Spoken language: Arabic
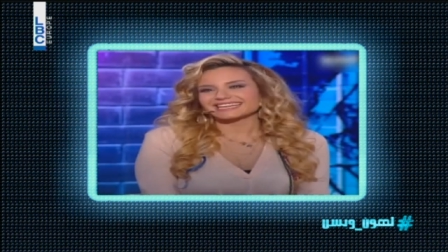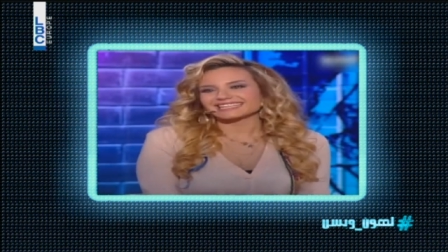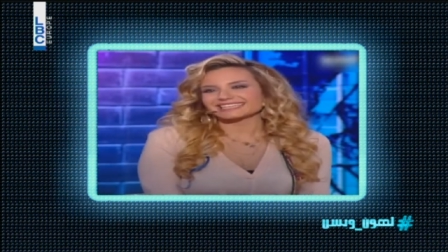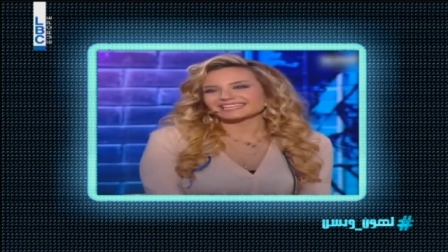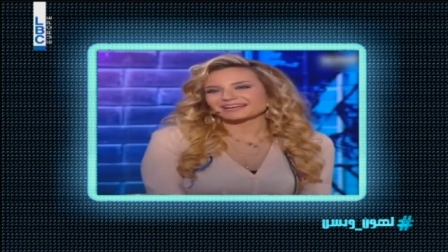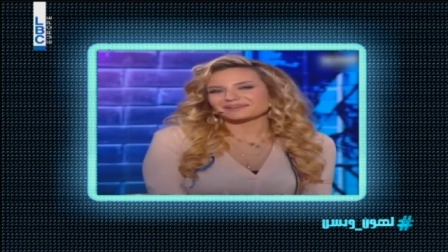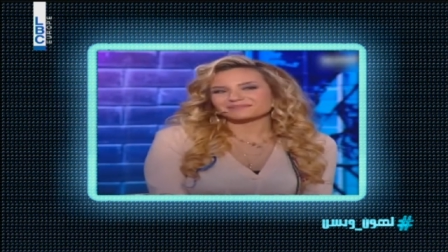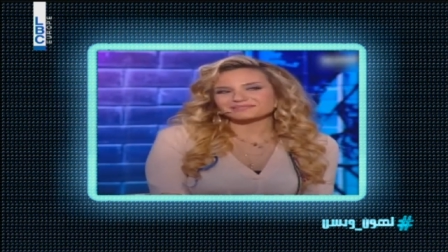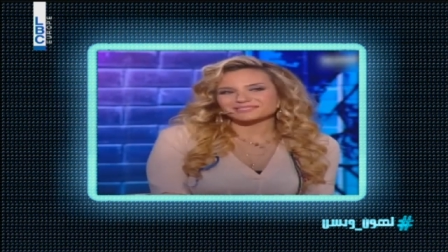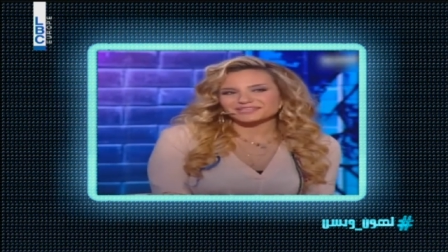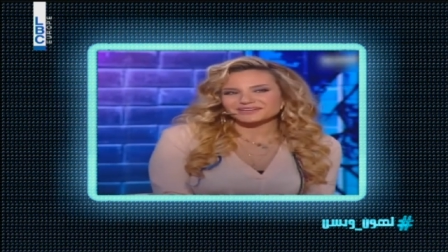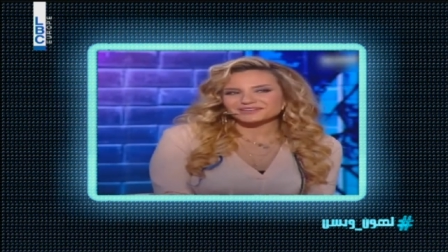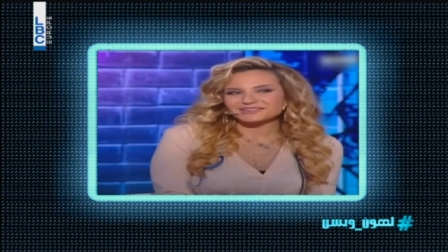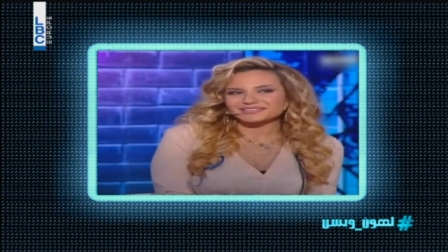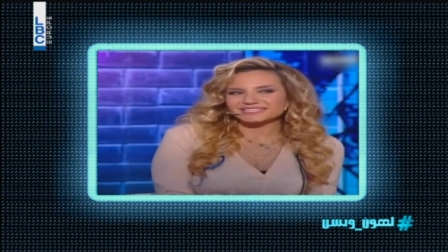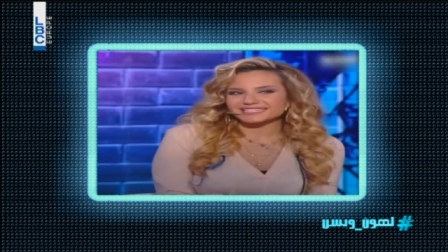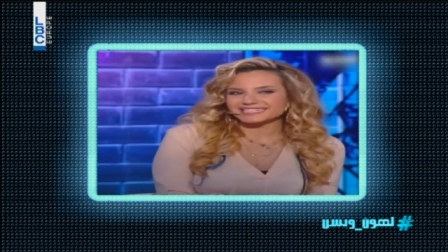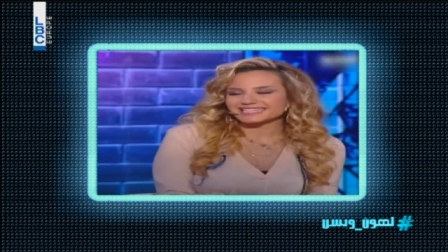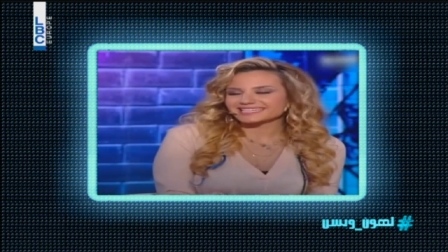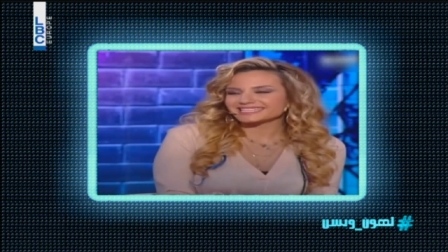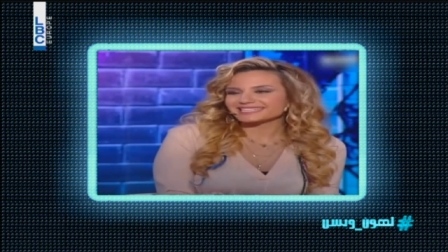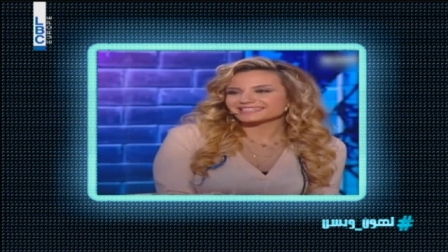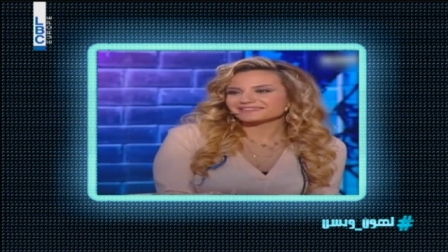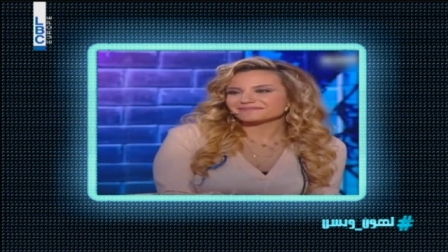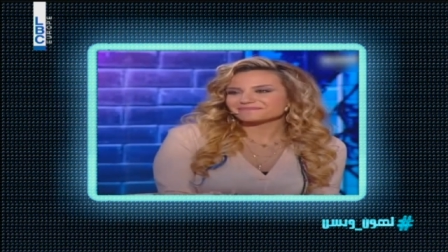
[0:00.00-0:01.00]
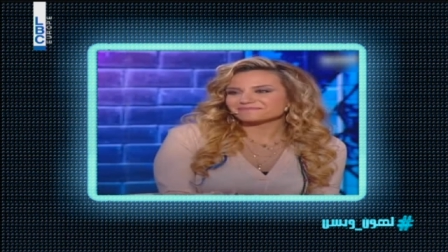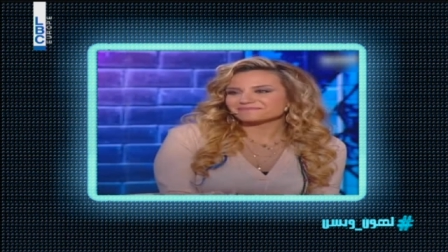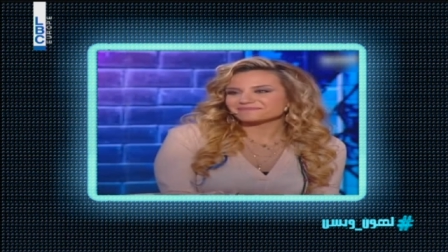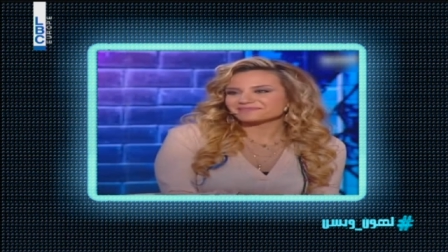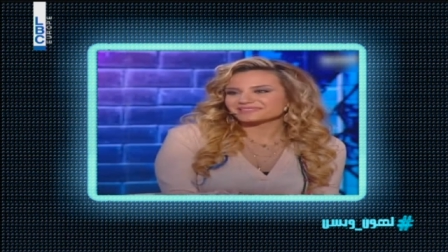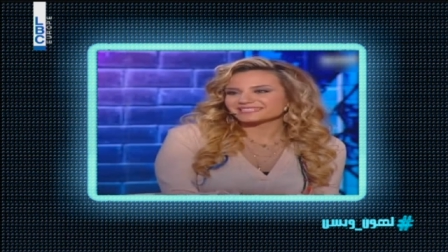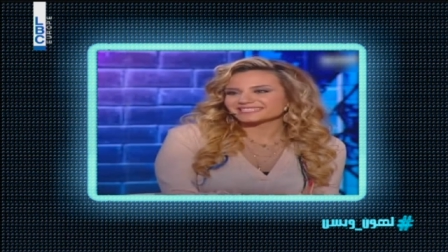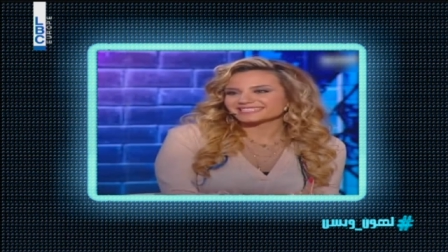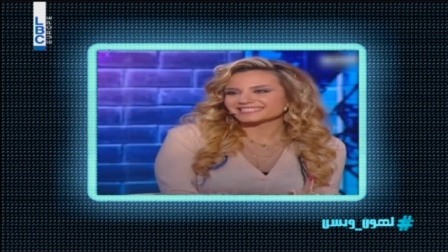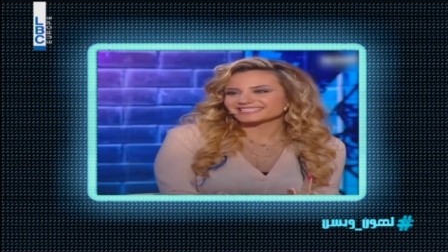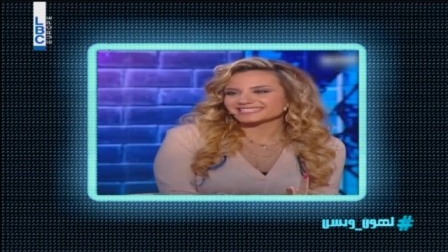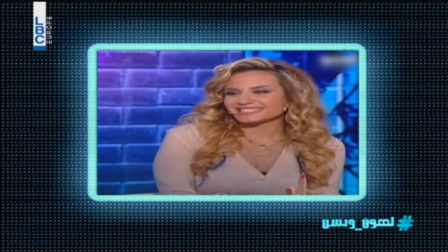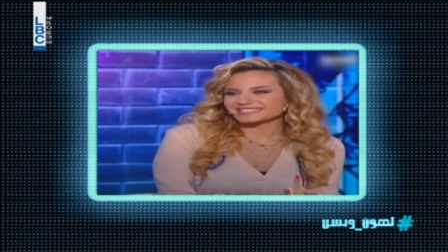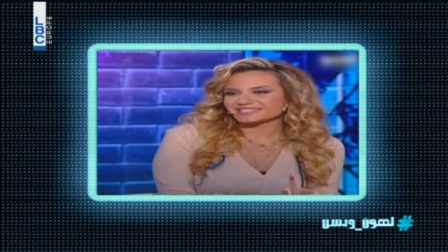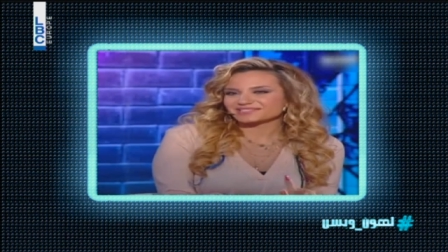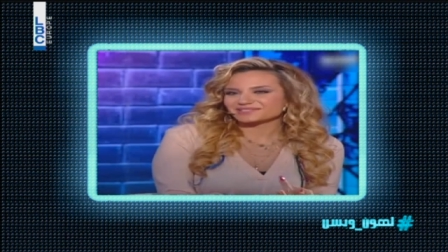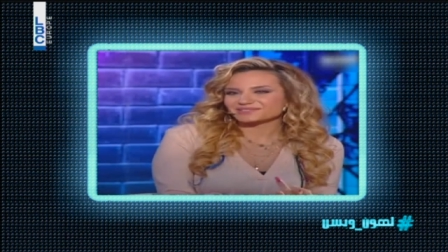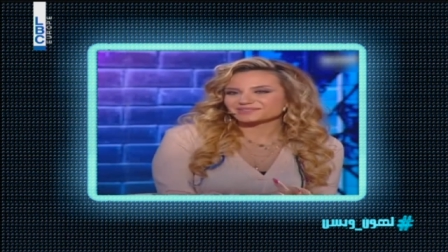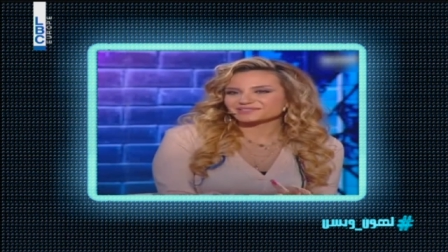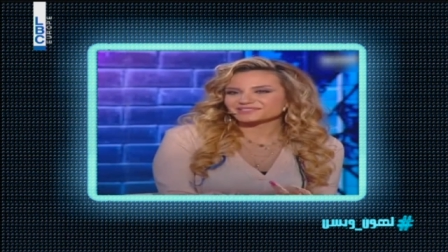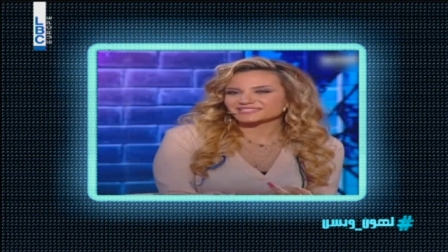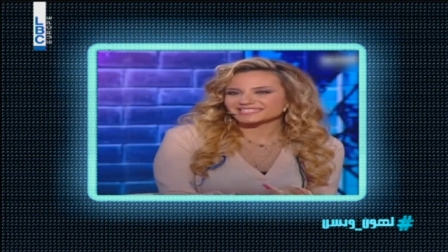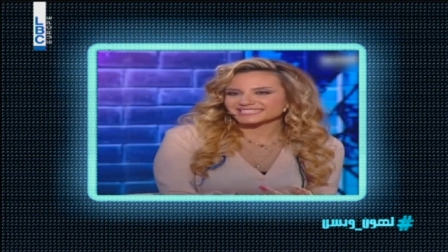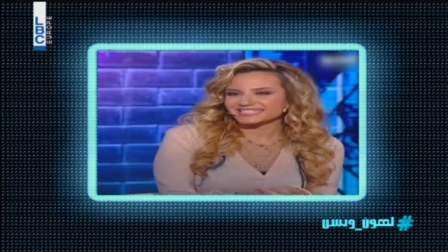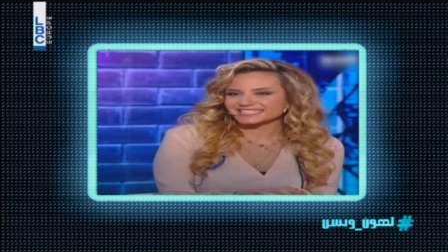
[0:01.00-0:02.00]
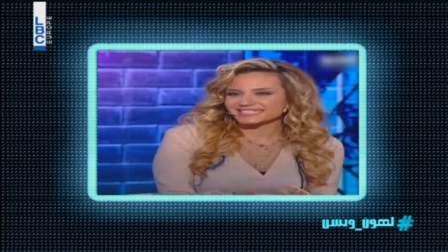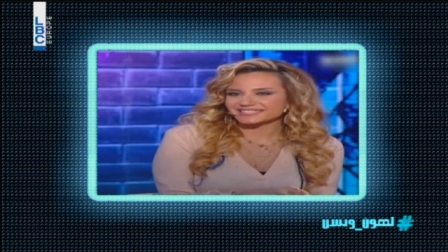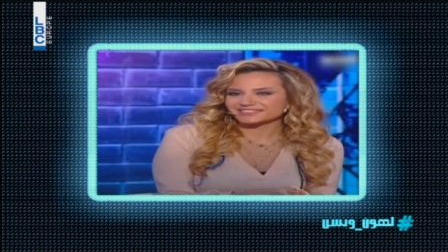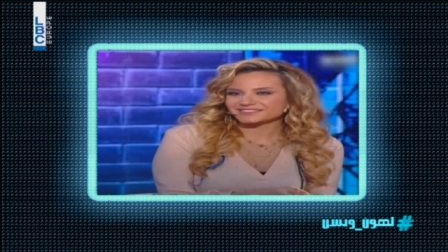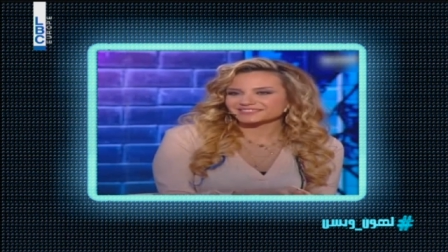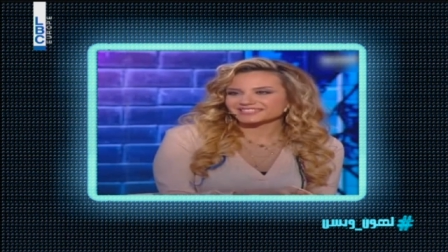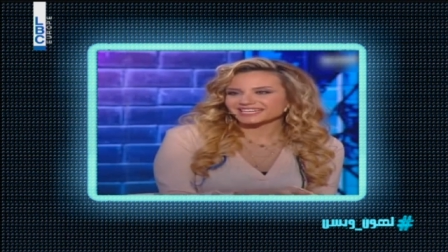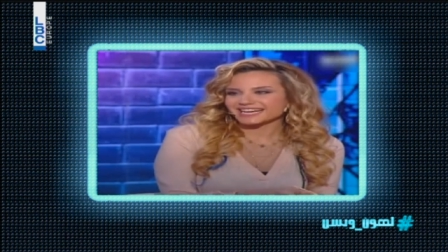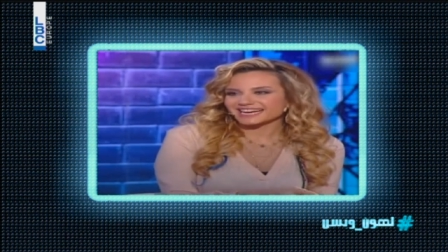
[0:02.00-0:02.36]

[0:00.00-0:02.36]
كنت عم صور كليب بشتورة